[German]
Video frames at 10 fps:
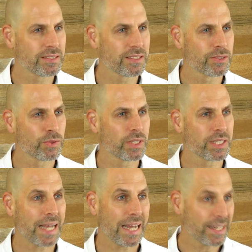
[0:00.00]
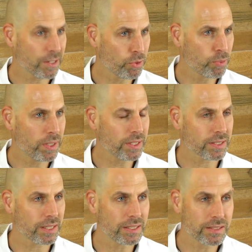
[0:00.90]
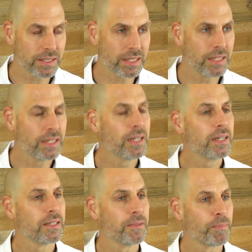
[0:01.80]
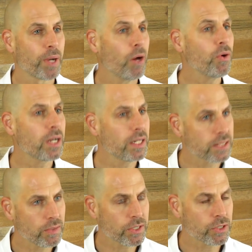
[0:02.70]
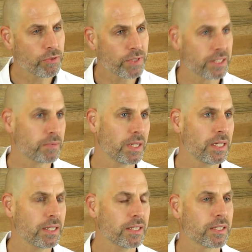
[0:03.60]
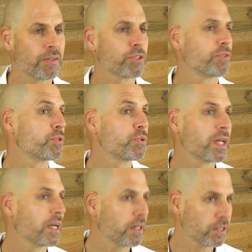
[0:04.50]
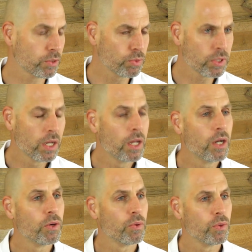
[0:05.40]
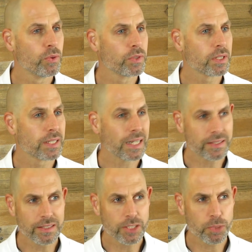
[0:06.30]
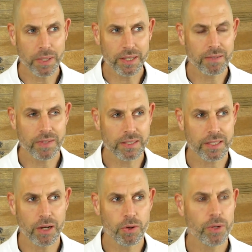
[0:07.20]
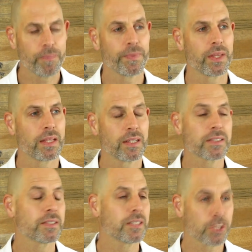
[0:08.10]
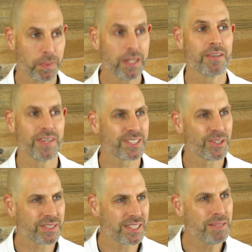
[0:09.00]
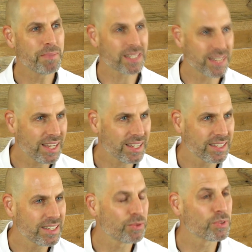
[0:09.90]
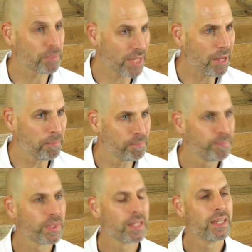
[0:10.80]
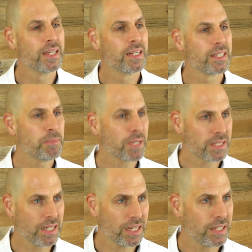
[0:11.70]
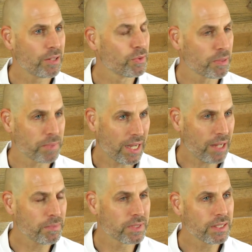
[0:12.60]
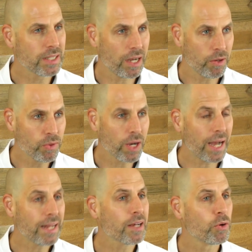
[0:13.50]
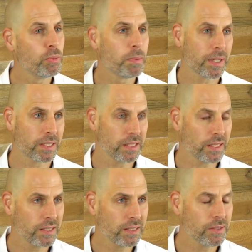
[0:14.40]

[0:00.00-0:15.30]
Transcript: sind sogenannte Anaerober, das heißt, die ähm, brauchen keinen Sauerstoff. Ganz im Gegenteil, Sauerstoff tut denen gar nicht gut. Und das ist spannenderweise auch, das sind spannenderweise auch die Bakterien in unserem Darm. Die Bakterien in unserem Darm sind auch anaerobe Bakterien